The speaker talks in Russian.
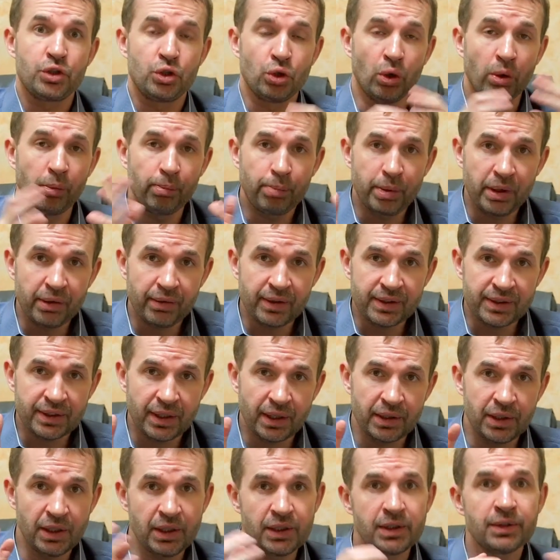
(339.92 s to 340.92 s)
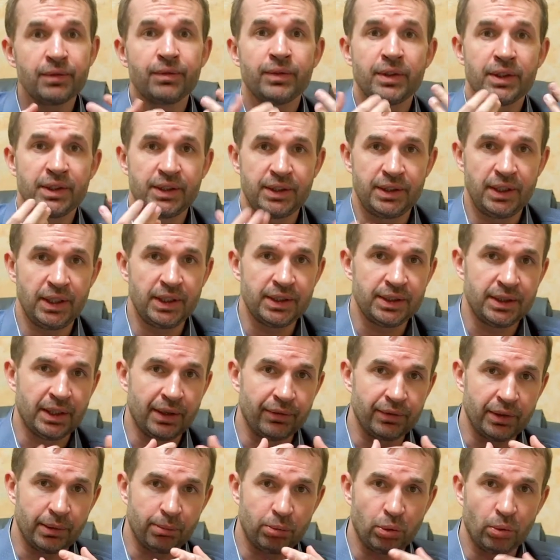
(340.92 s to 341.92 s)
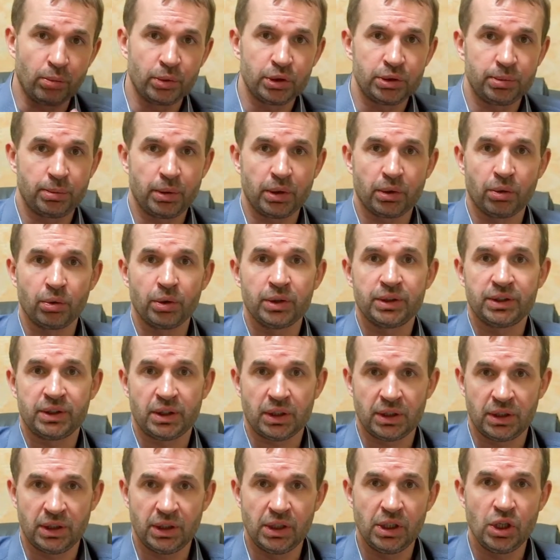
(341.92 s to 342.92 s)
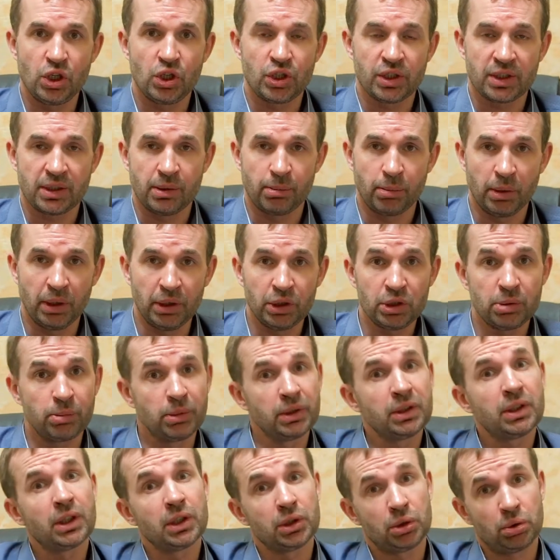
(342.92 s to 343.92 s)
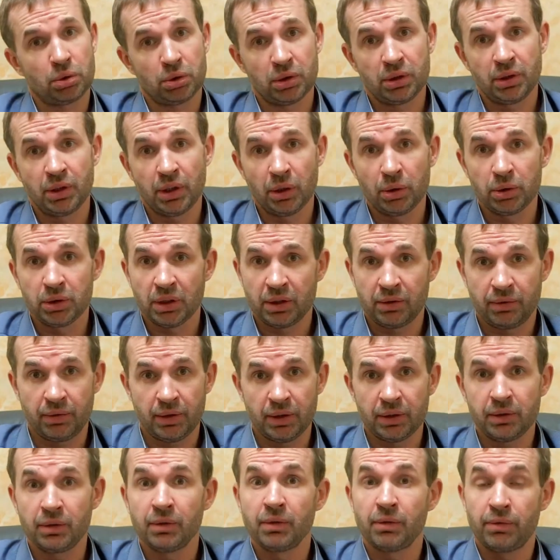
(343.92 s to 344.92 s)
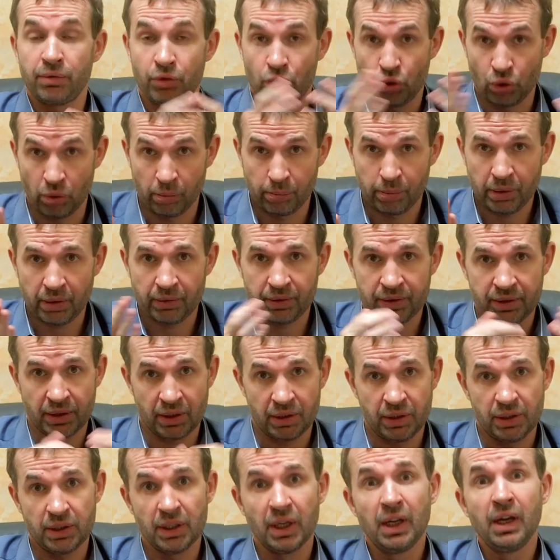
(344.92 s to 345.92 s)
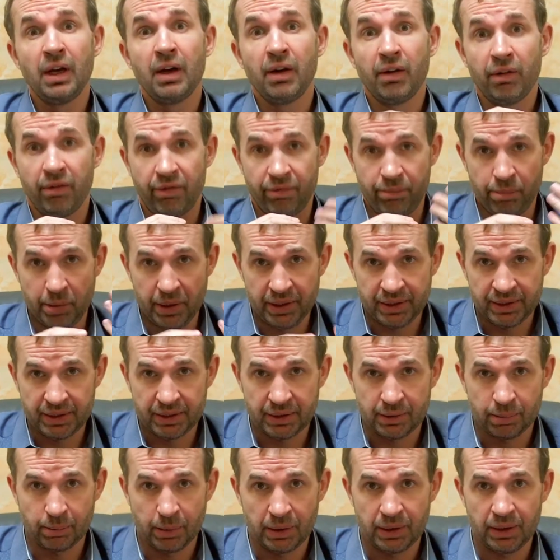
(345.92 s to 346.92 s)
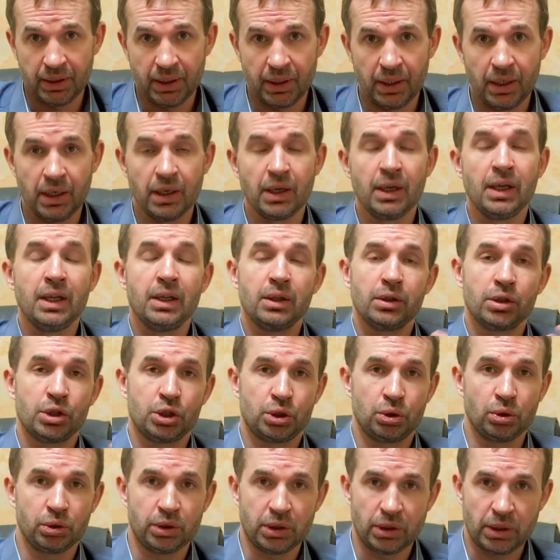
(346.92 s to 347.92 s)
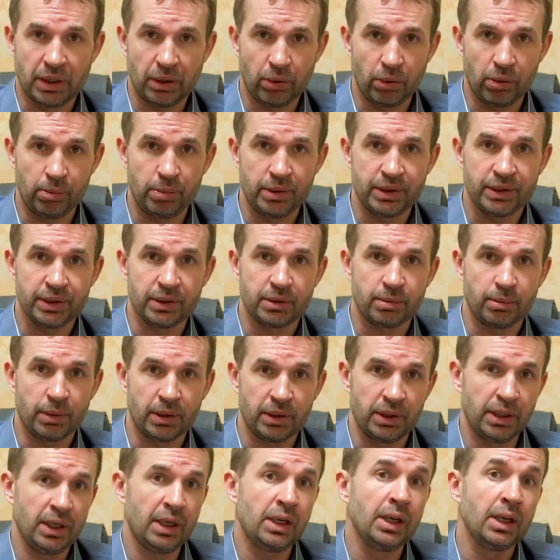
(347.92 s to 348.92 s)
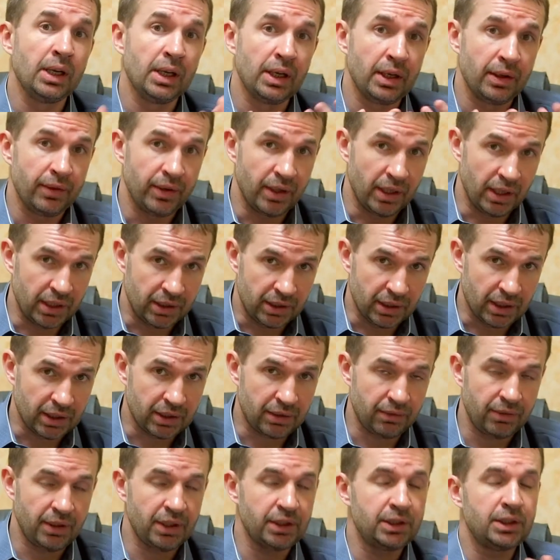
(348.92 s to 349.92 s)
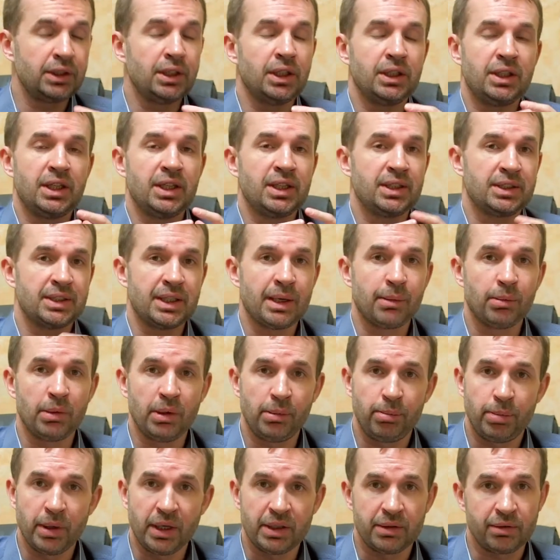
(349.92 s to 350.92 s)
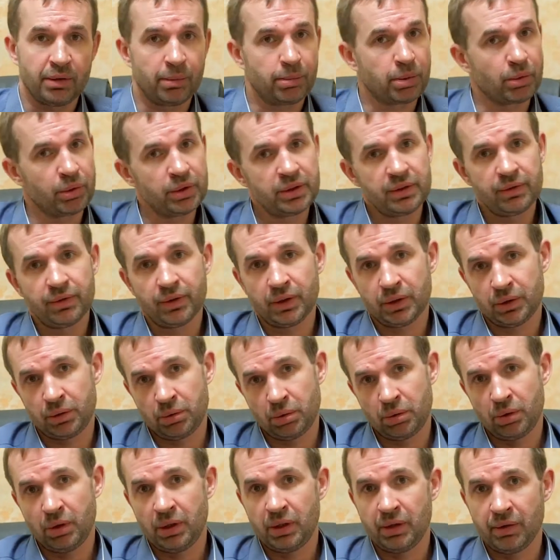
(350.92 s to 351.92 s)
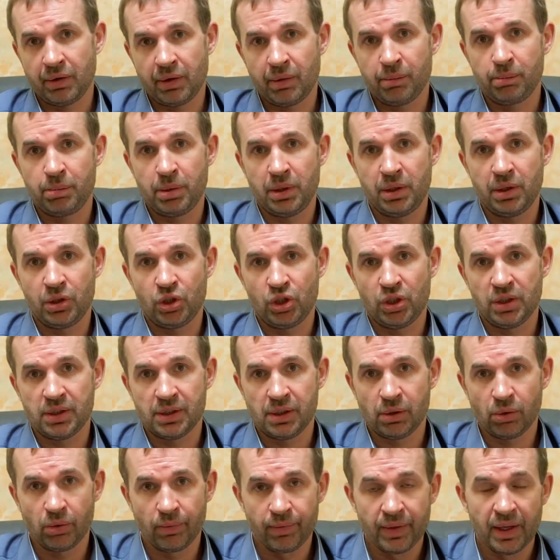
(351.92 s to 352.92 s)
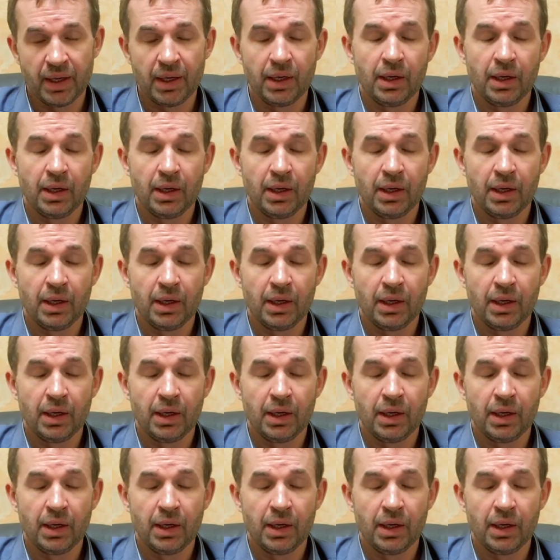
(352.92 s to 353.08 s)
чем превосходить? Здесь нам на помощь приходит стратегический менеджмент, который дает ответ, в чем превосходить. В бизнес-модели. Что такое бизнес-модель? Это ответ на те самые пять вопросов, которые я вам перечислил.